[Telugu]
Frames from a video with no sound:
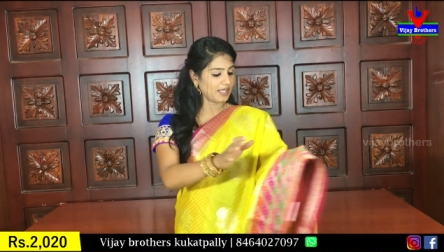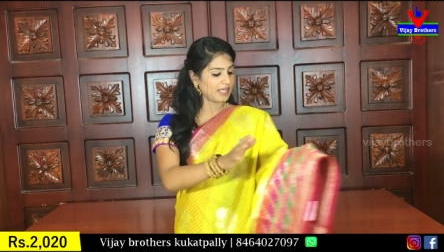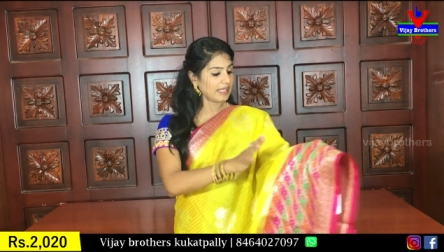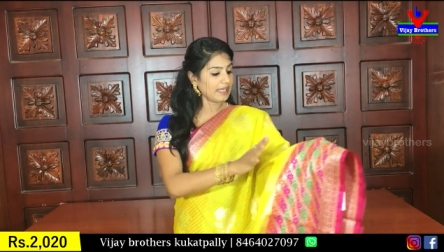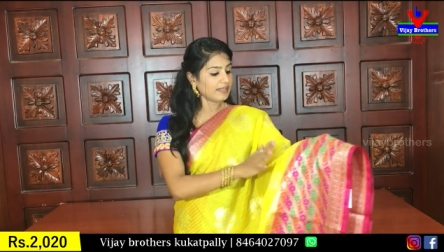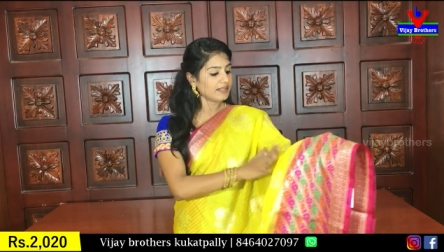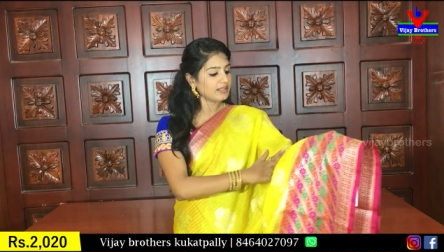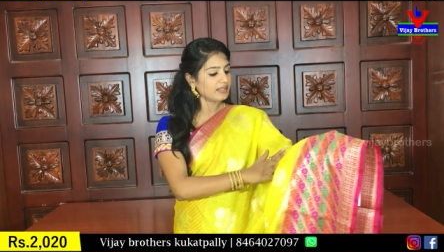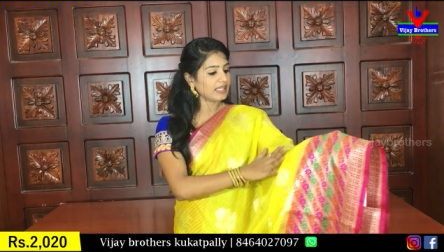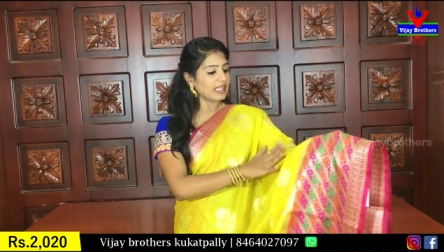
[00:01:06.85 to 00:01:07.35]

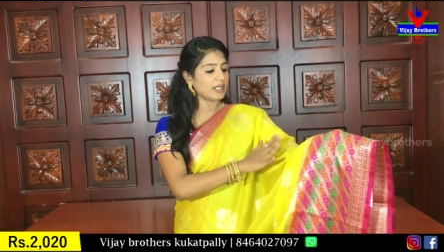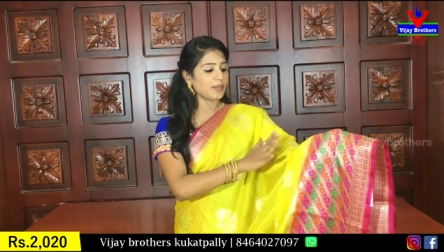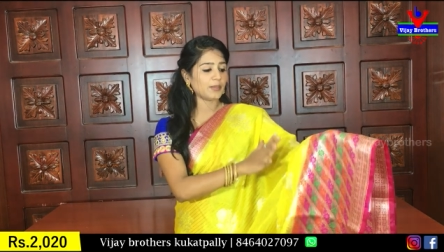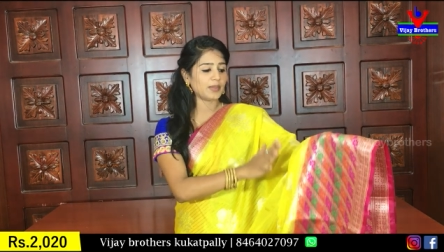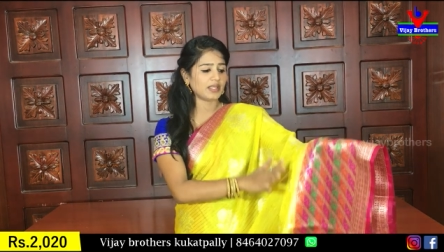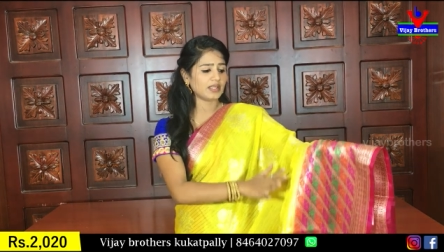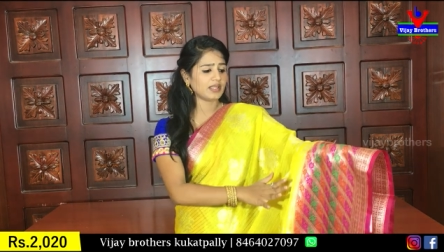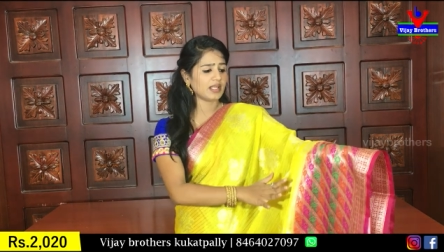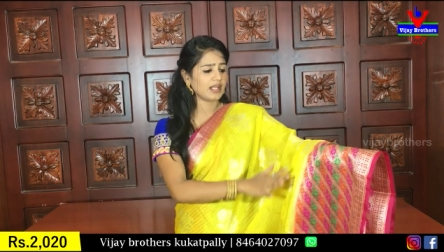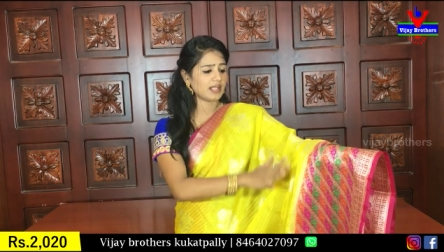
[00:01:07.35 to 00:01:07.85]
అండ్ దీని
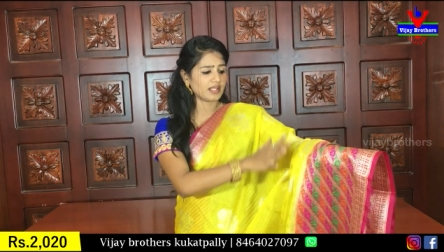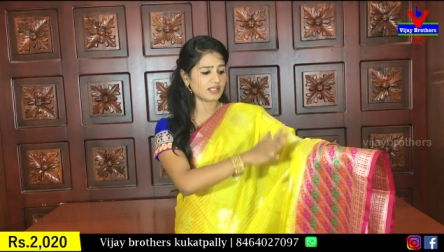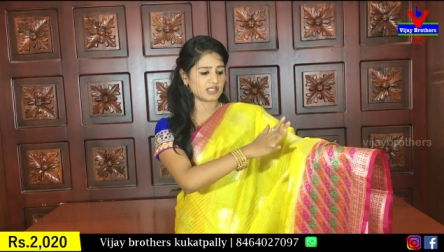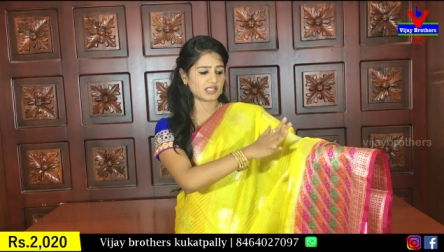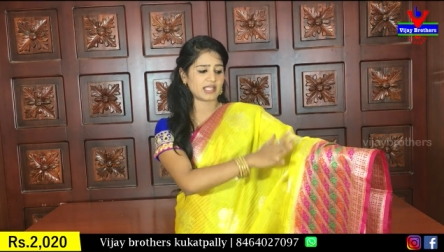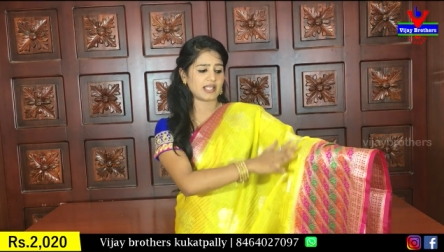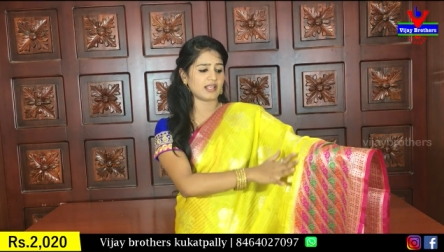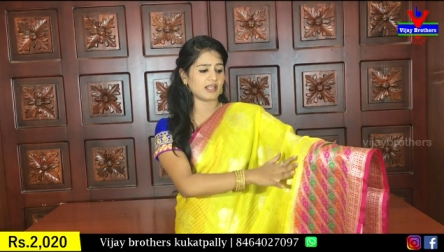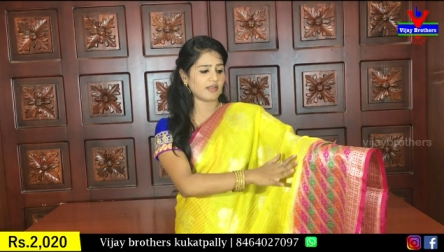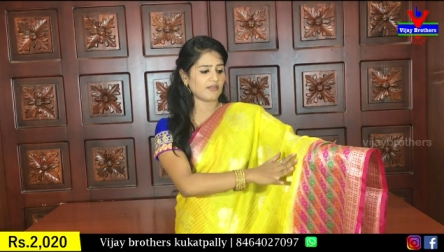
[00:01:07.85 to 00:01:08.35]
మీద
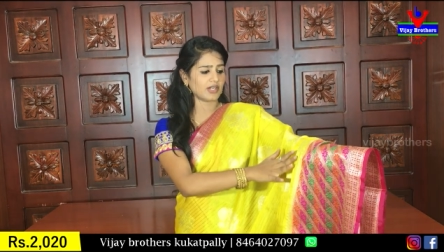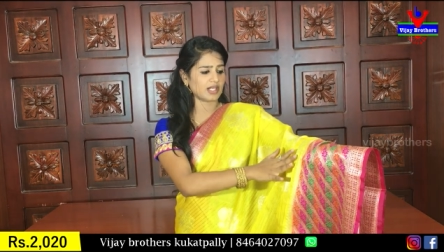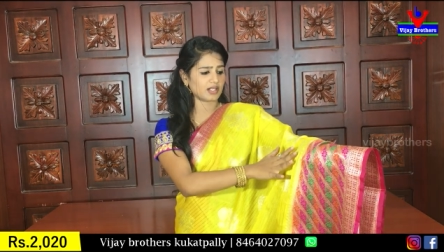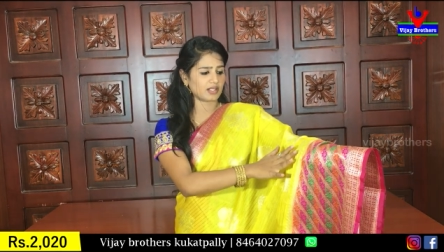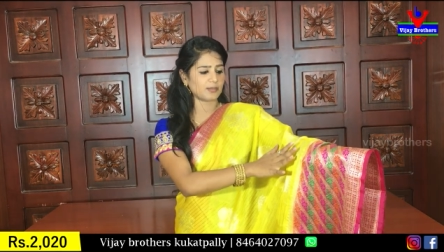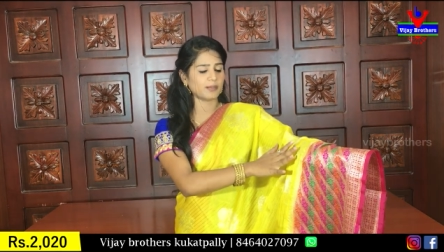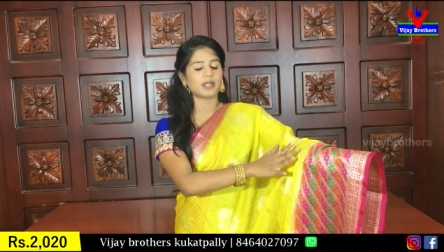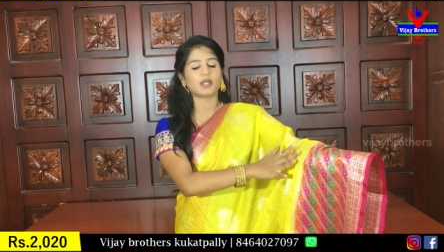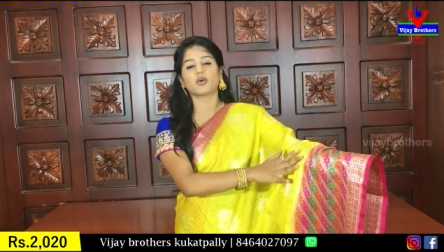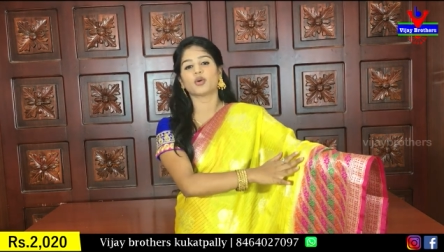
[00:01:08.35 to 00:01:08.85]
జెరీ
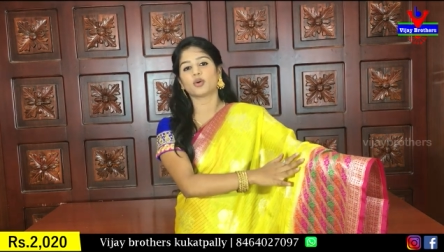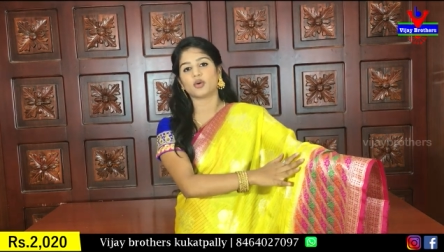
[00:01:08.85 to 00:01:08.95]
వర్క్ మీకు